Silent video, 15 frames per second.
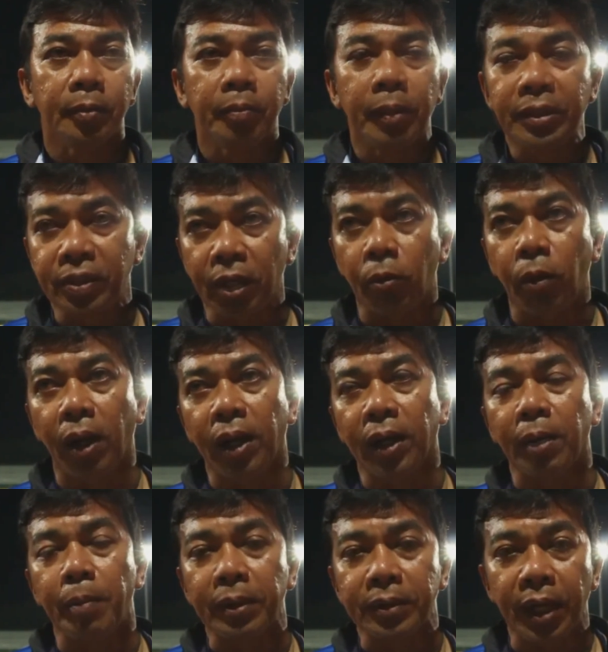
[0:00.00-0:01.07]
ไม่เสียขวัญและ
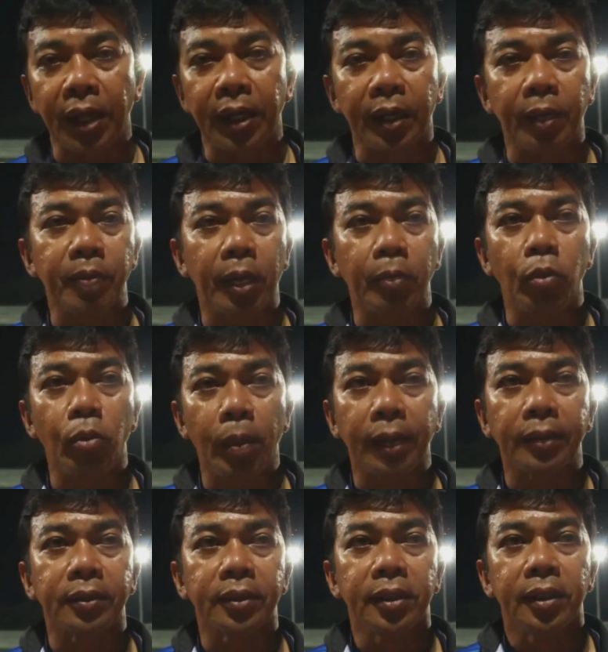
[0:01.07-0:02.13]
กำลังใจนะครับ ยังมุ่งมั่น
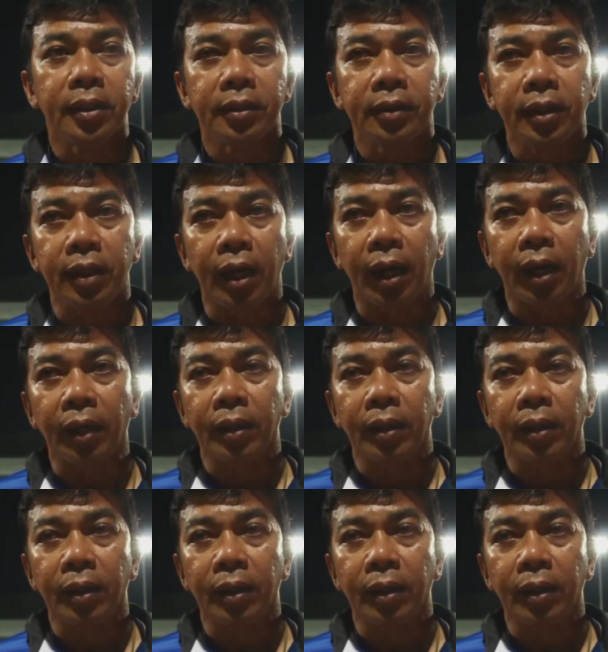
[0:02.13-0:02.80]
ที่จะ